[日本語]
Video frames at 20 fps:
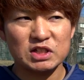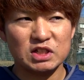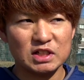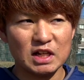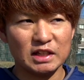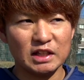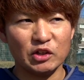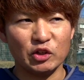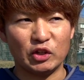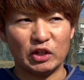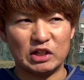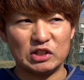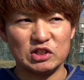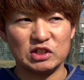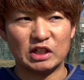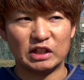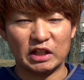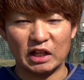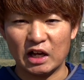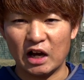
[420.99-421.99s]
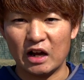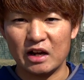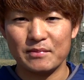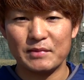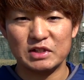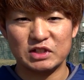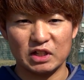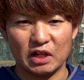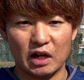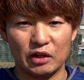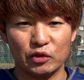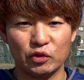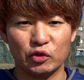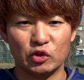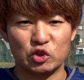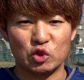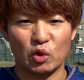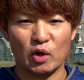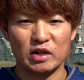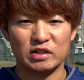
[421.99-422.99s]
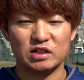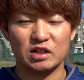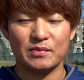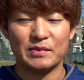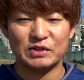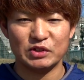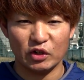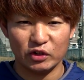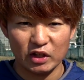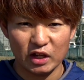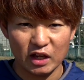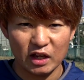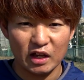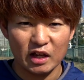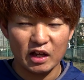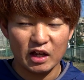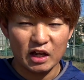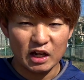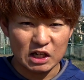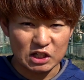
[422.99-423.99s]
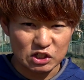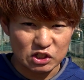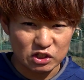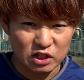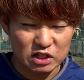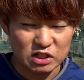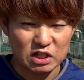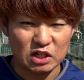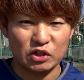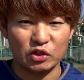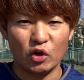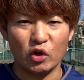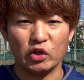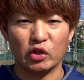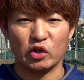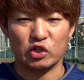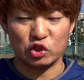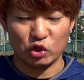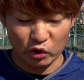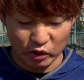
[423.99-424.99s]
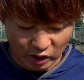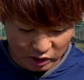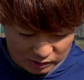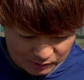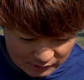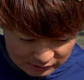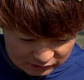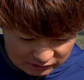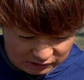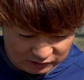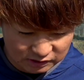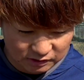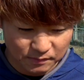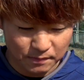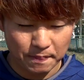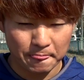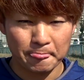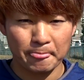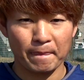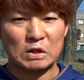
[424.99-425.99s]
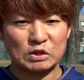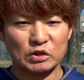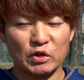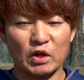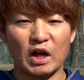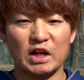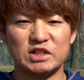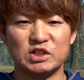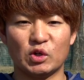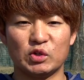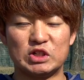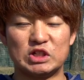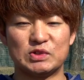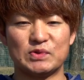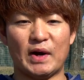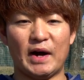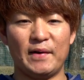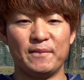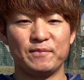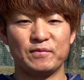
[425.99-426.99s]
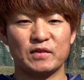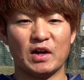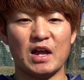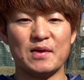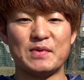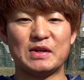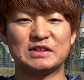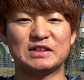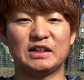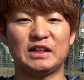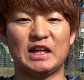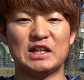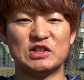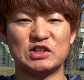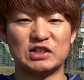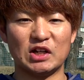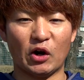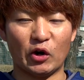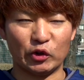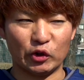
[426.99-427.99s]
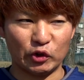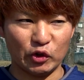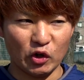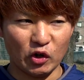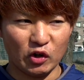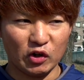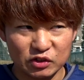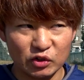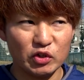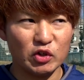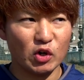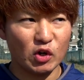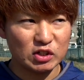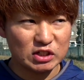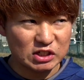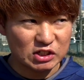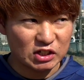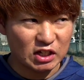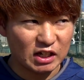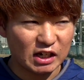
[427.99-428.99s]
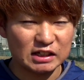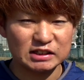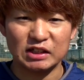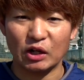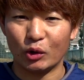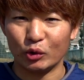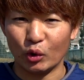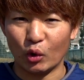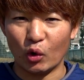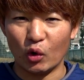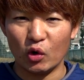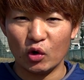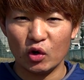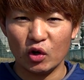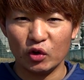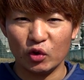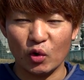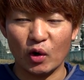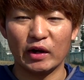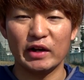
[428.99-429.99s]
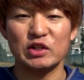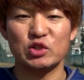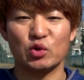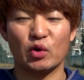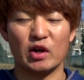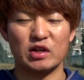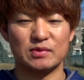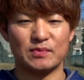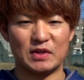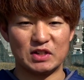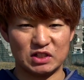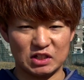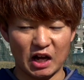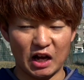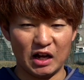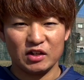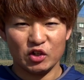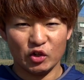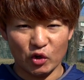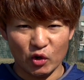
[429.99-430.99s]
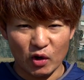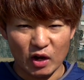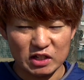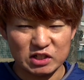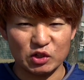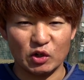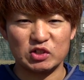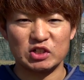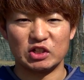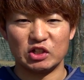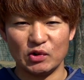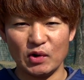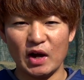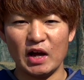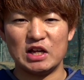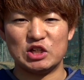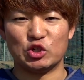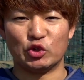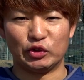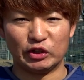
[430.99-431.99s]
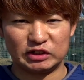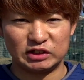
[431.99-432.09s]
試合などで気づいた点がありましたらどんどん紹介していきますので引き続きチェックの方よろしくお願いしますそんな感じで本日は開幕戦で気づいたこととその翌日に生かしたことを動画で紹介しました今日の走ろうチャンネルは以上で